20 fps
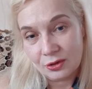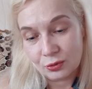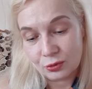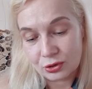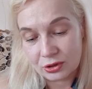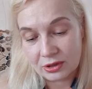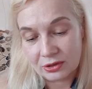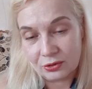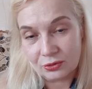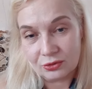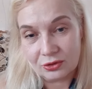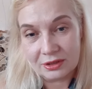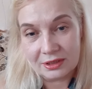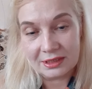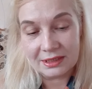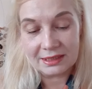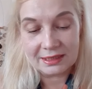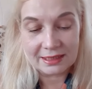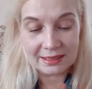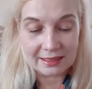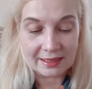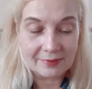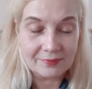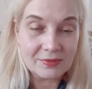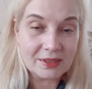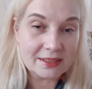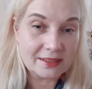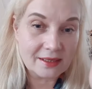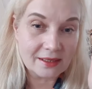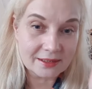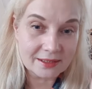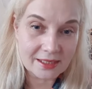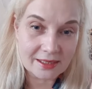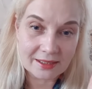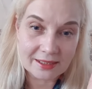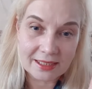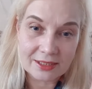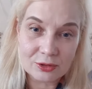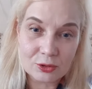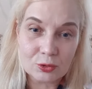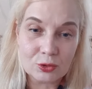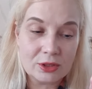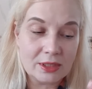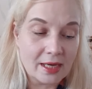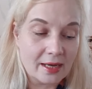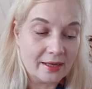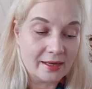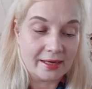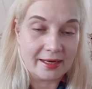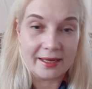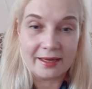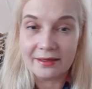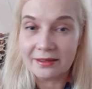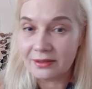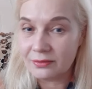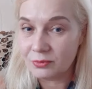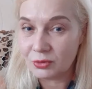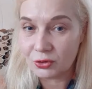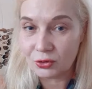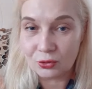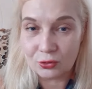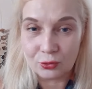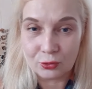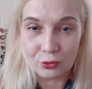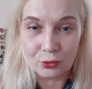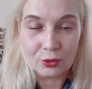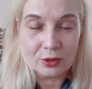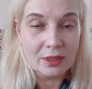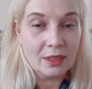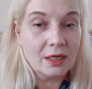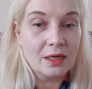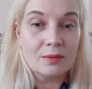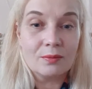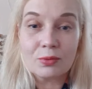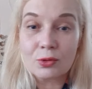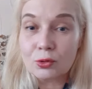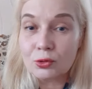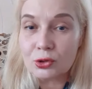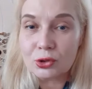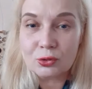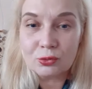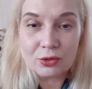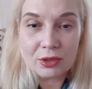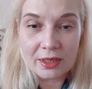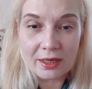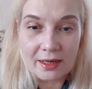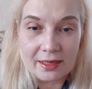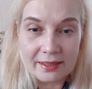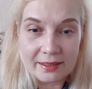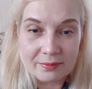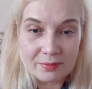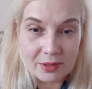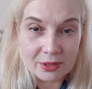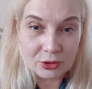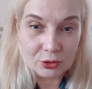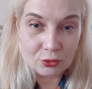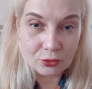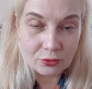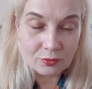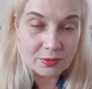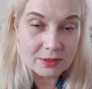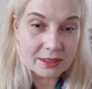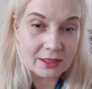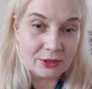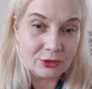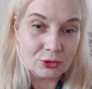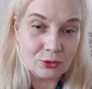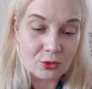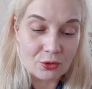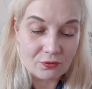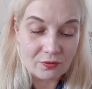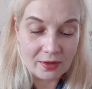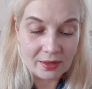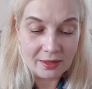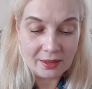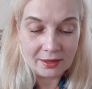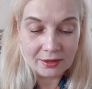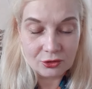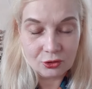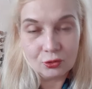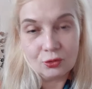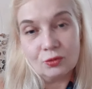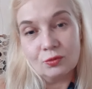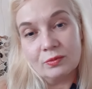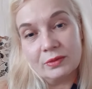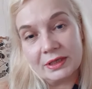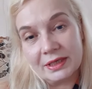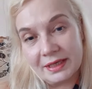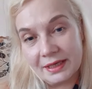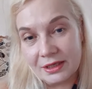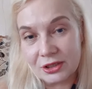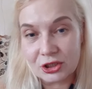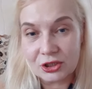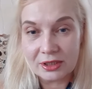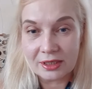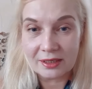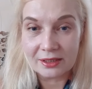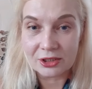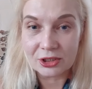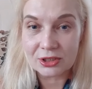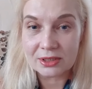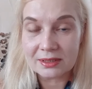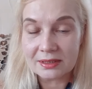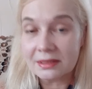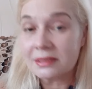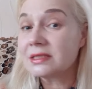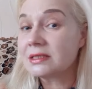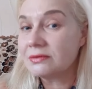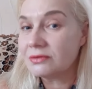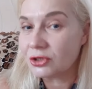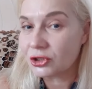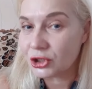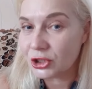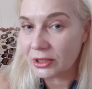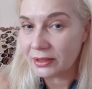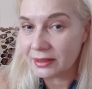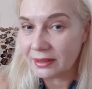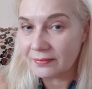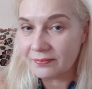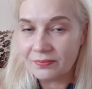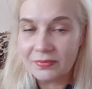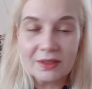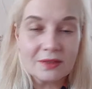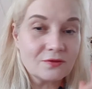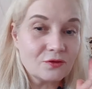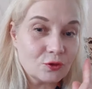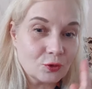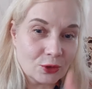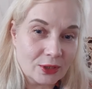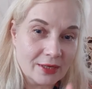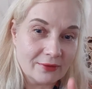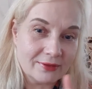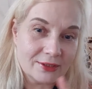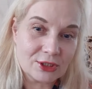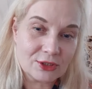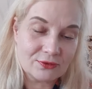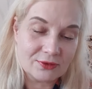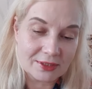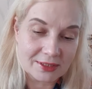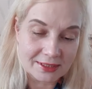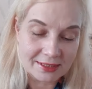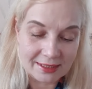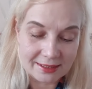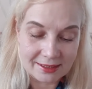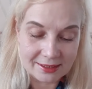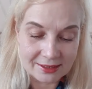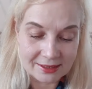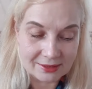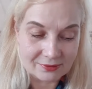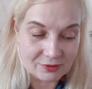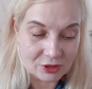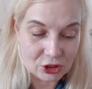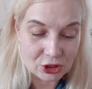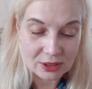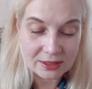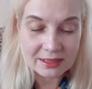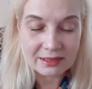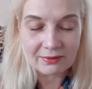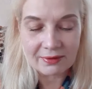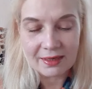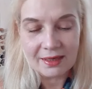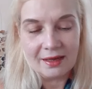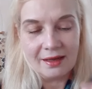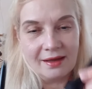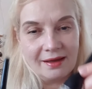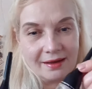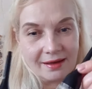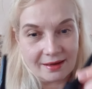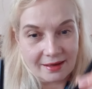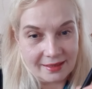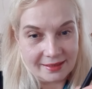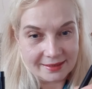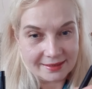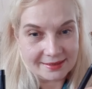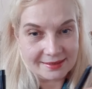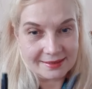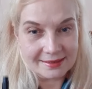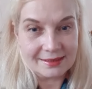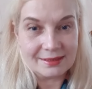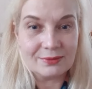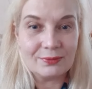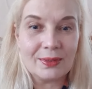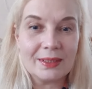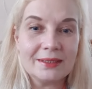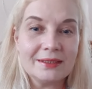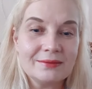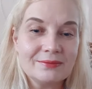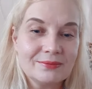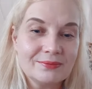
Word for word: густоту нанесения. Итак, дорогие друзья, рекомендую. Просто уникальный продукт, без которого ну, макияж не кажется совершенным. Все для вашего красоты и совершенства. Коллекция Зива.